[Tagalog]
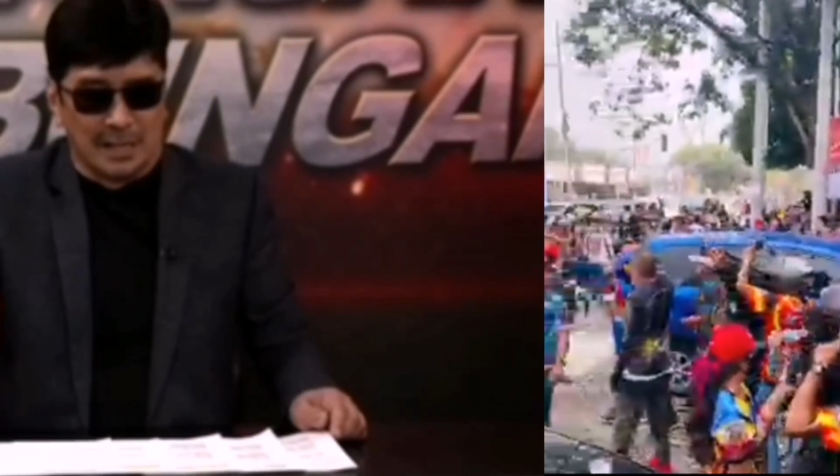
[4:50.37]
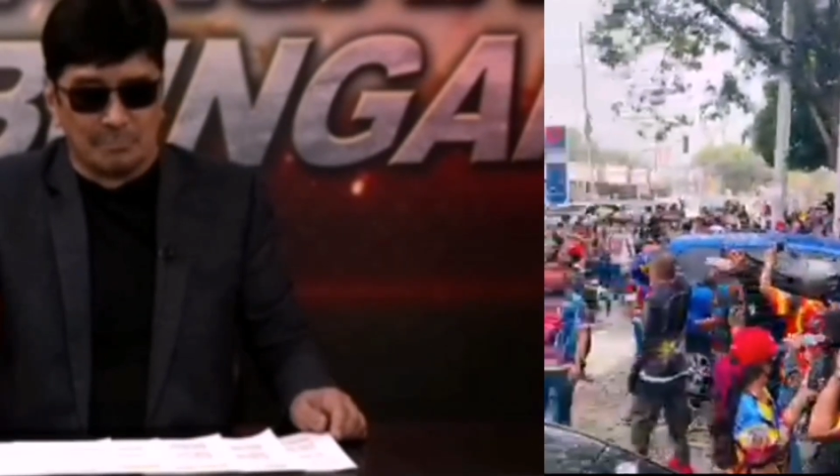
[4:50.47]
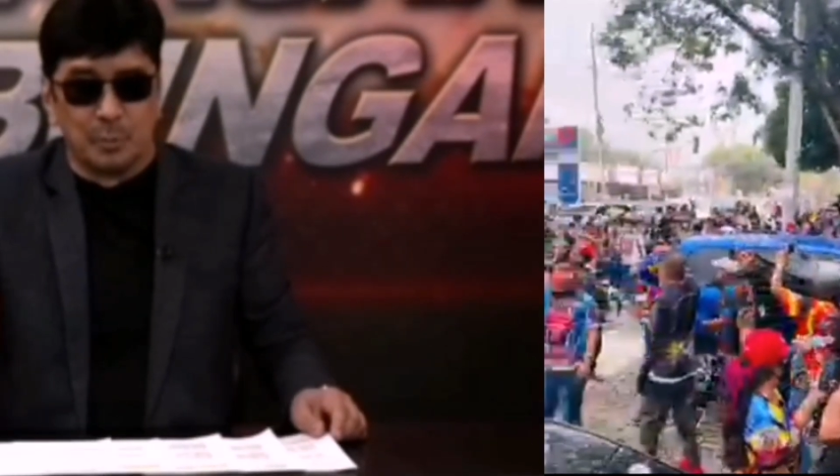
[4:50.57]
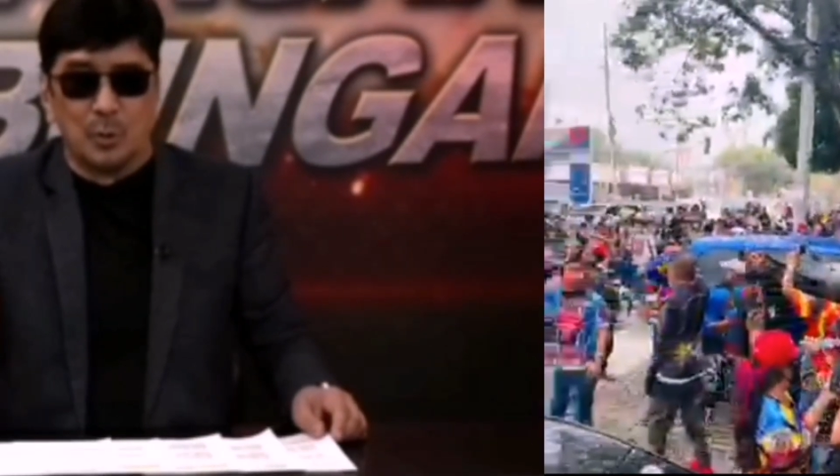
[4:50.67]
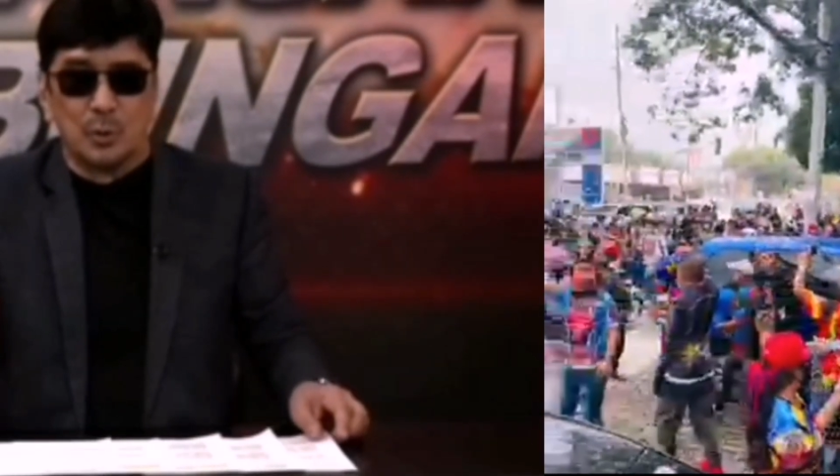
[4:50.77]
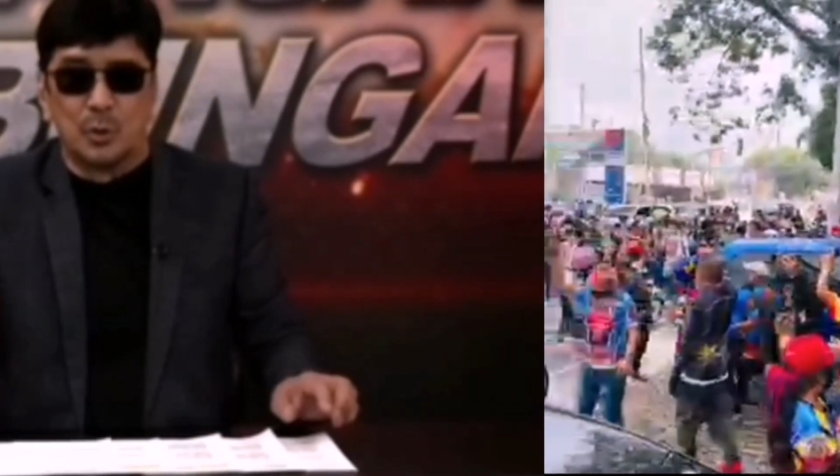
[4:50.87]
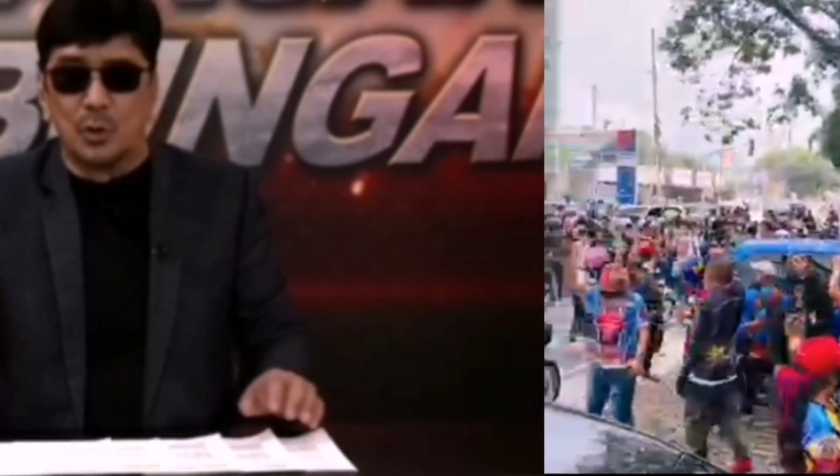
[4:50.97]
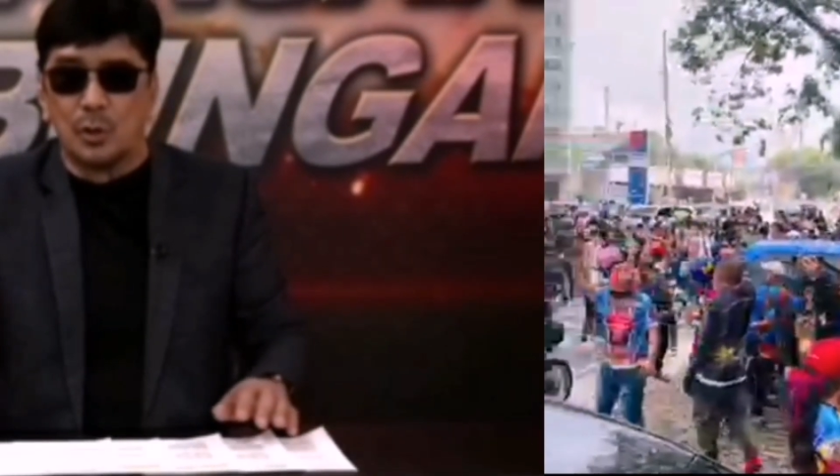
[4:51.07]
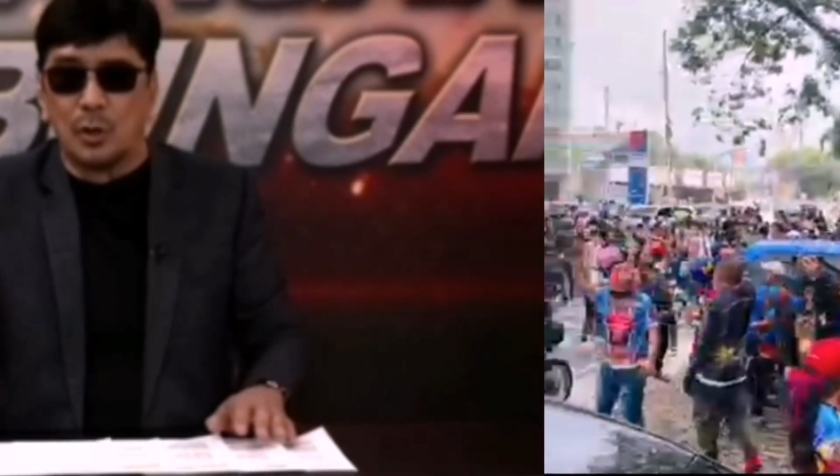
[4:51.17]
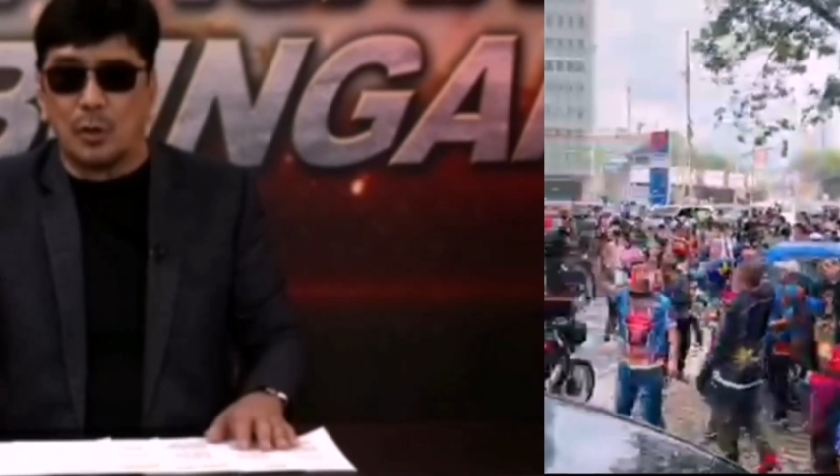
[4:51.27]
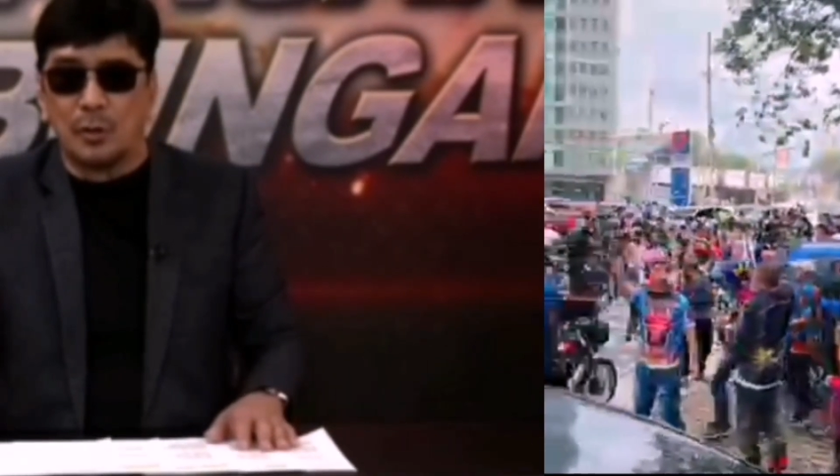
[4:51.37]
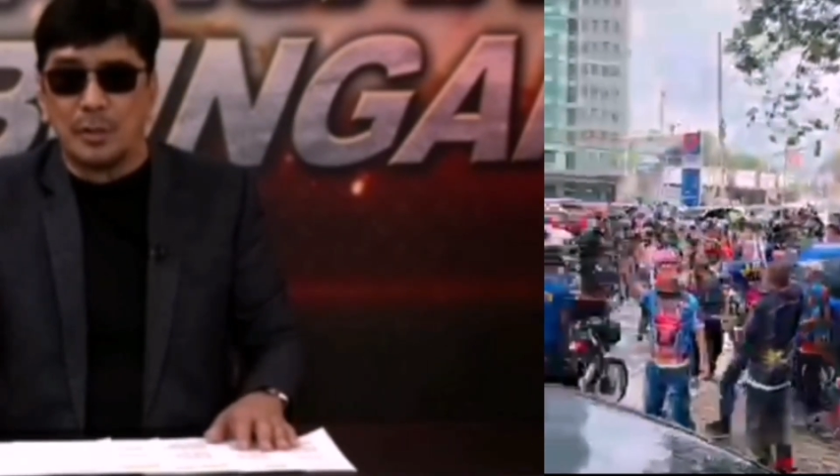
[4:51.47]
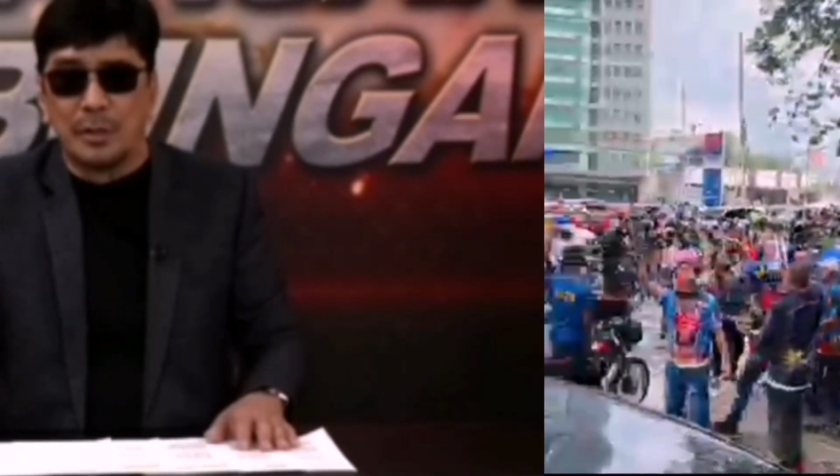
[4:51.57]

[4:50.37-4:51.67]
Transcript: Ang punto ko ho,